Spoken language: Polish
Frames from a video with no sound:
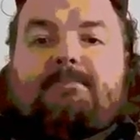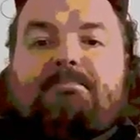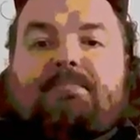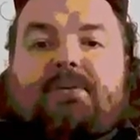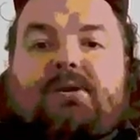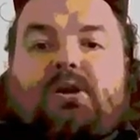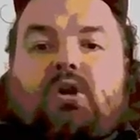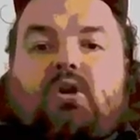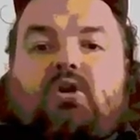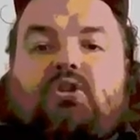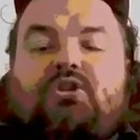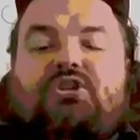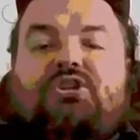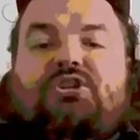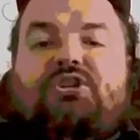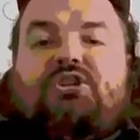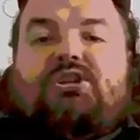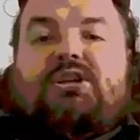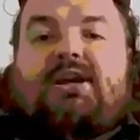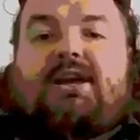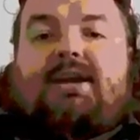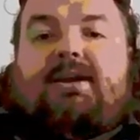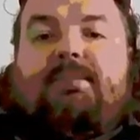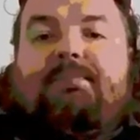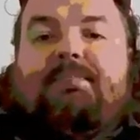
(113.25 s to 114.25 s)

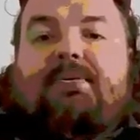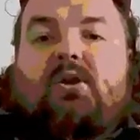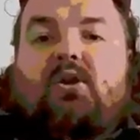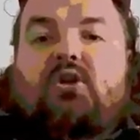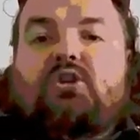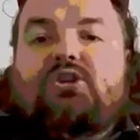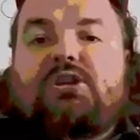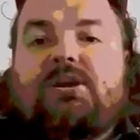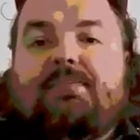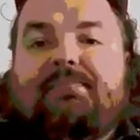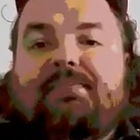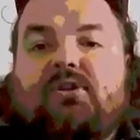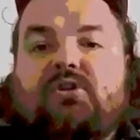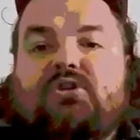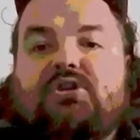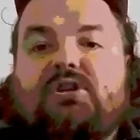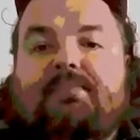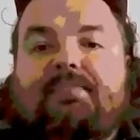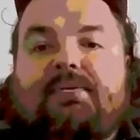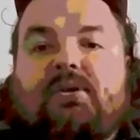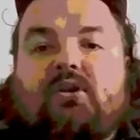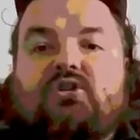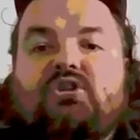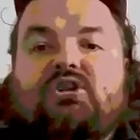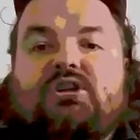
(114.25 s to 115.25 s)
Proszę, proszę, proszę,
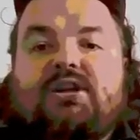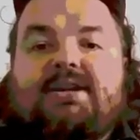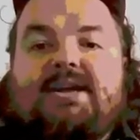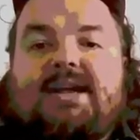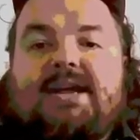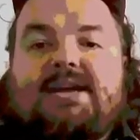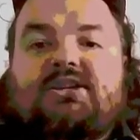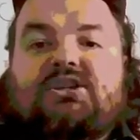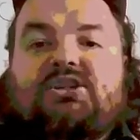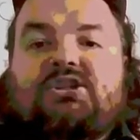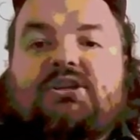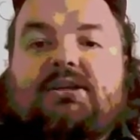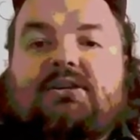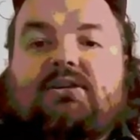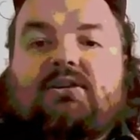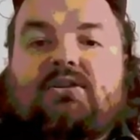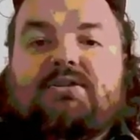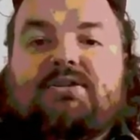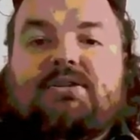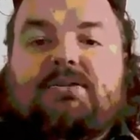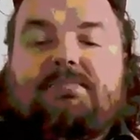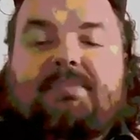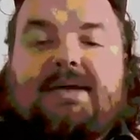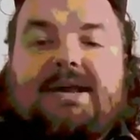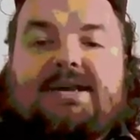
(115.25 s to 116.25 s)
proszę jeszcze,
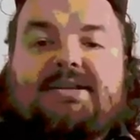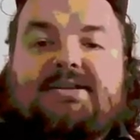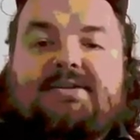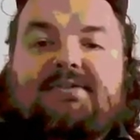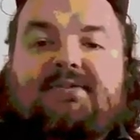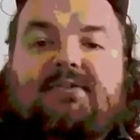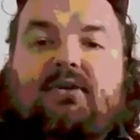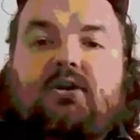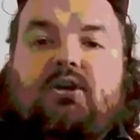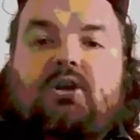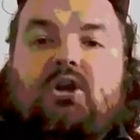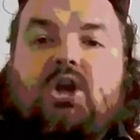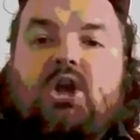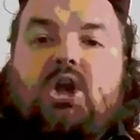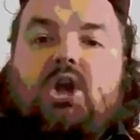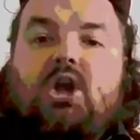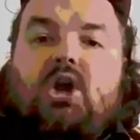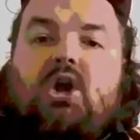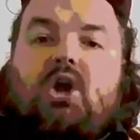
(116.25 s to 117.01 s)
drodzy Państwo,